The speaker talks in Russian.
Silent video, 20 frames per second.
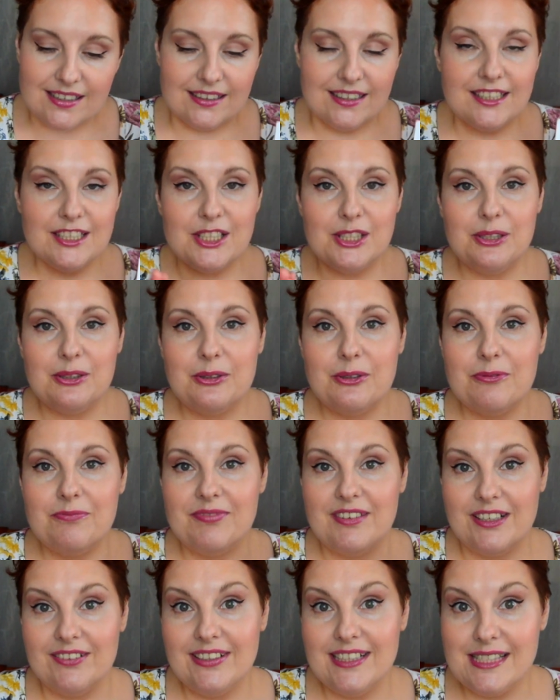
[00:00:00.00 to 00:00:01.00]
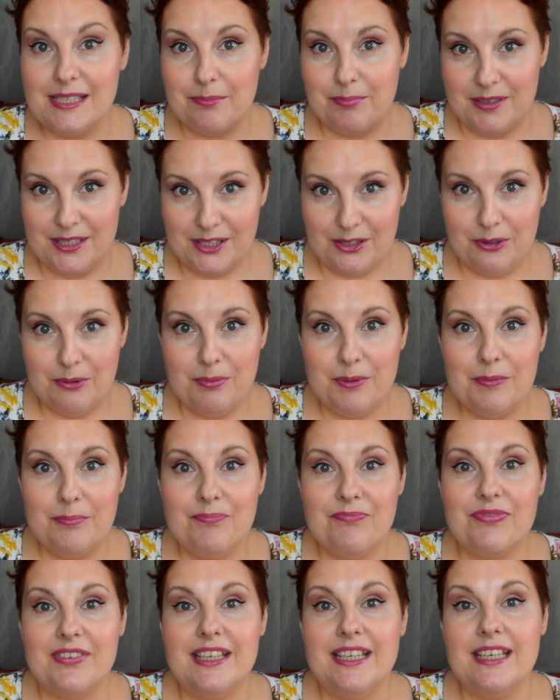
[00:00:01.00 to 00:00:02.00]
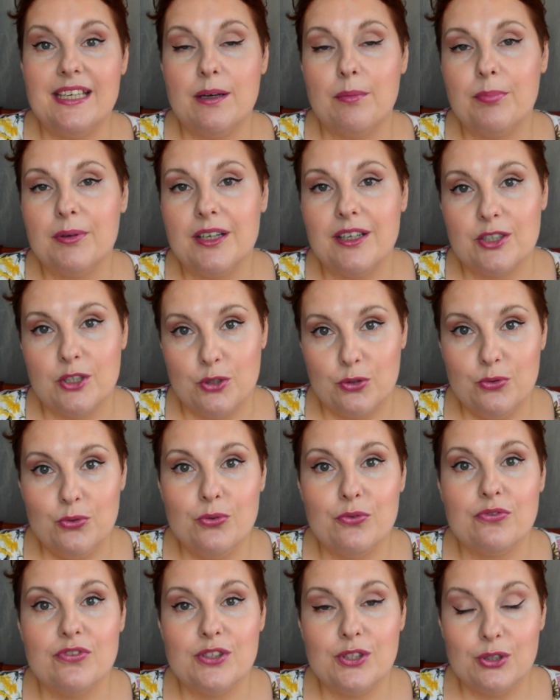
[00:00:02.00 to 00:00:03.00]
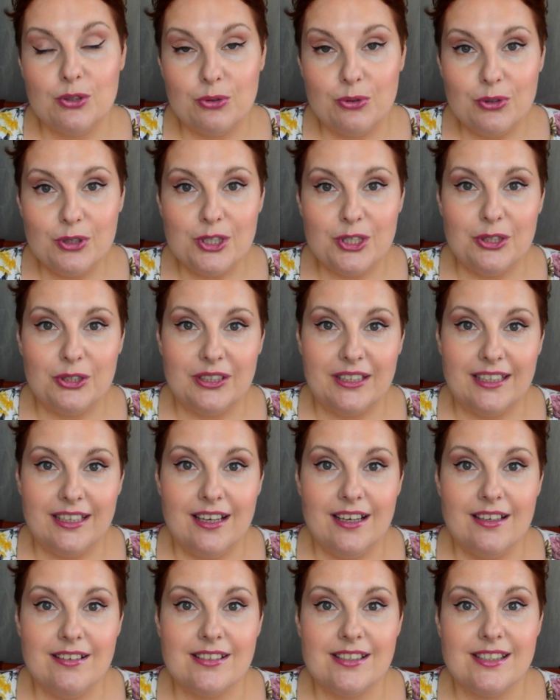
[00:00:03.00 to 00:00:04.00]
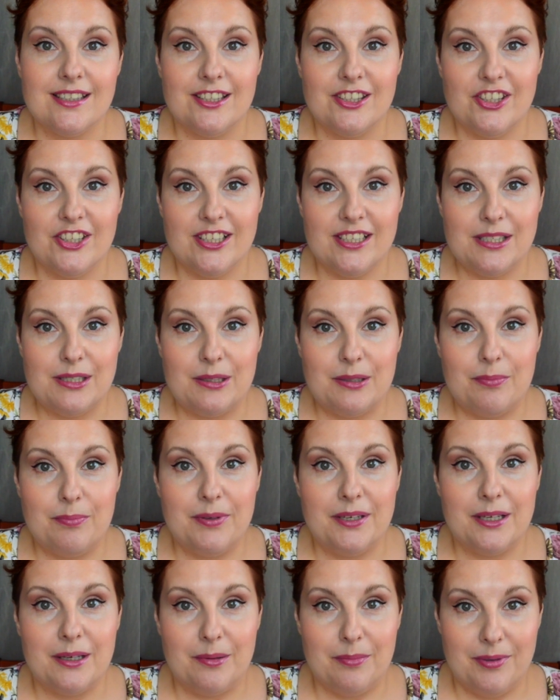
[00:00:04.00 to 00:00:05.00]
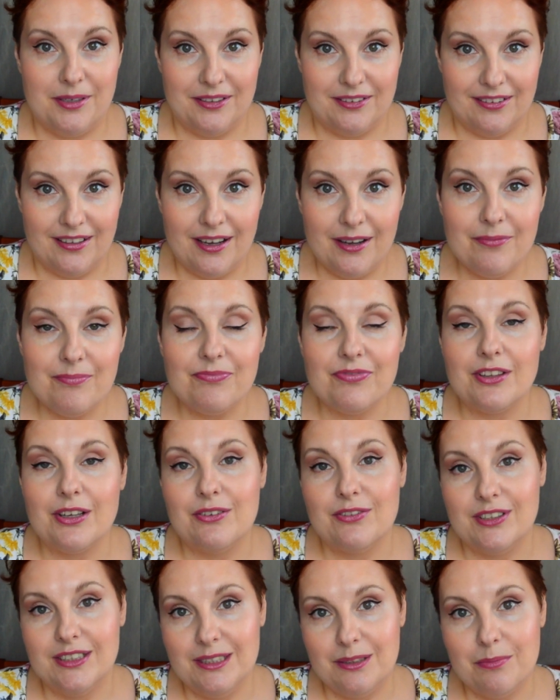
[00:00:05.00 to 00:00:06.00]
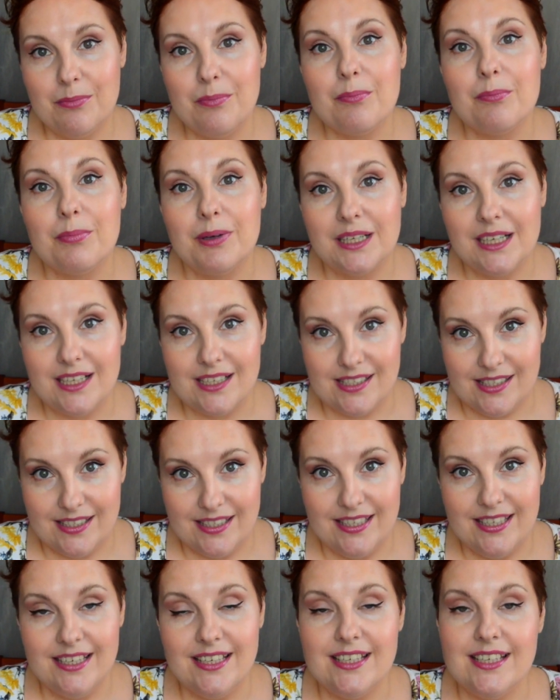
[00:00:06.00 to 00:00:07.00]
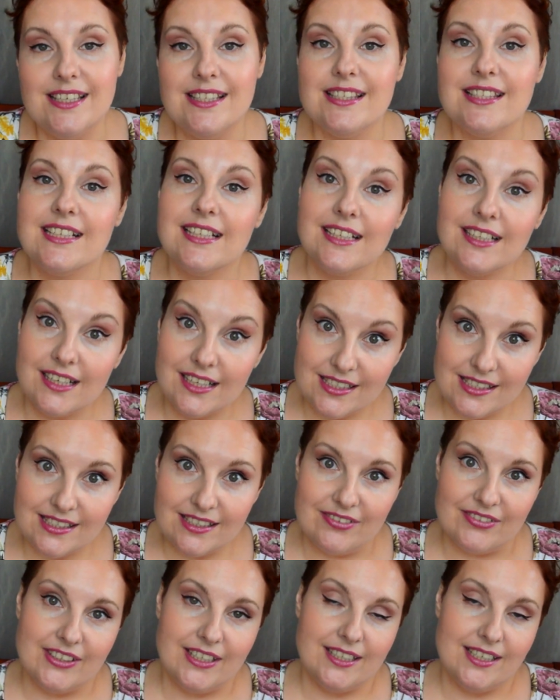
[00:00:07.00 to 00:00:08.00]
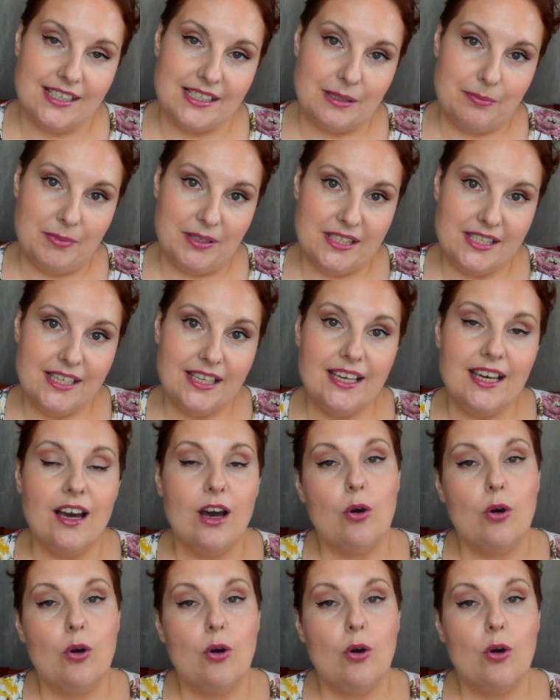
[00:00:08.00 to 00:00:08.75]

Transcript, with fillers: Так что давайте приступим, и я покажу все, что я сейчас приобрела в этом магазине из декоративной косметики,